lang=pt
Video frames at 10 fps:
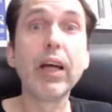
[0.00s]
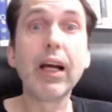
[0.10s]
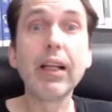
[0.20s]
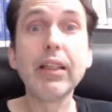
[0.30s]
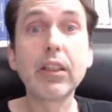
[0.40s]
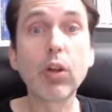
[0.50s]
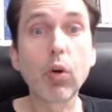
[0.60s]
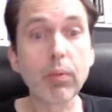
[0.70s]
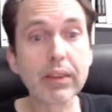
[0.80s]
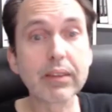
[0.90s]
ali que eu
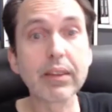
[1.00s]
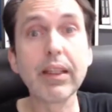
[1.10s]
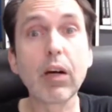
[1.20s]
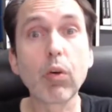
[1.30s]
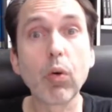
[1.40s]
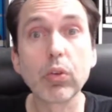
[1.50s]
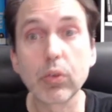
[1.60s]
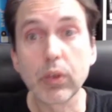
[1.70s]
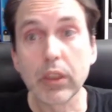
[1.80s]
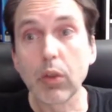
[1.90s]
comecei a
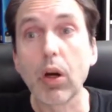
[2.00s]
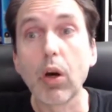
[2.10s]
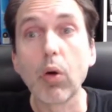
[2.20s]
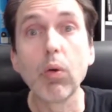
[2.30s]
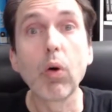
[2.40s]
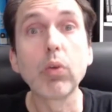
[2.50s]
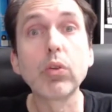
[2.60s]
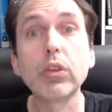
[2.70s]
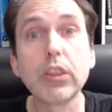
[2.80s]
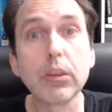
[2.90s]
construir um
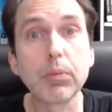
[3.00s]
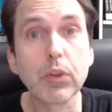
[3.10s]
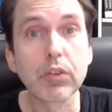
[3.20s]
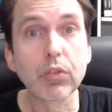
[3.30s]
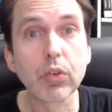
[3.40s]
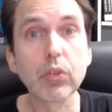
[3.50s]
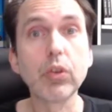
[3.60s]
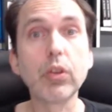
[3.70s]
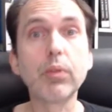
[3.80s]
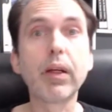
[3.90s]
outro tipo de
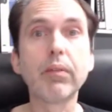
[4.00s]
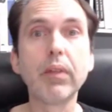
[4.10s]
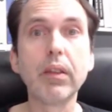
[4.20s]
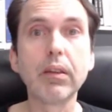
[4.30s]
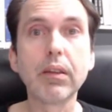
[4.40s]
futuro para mim.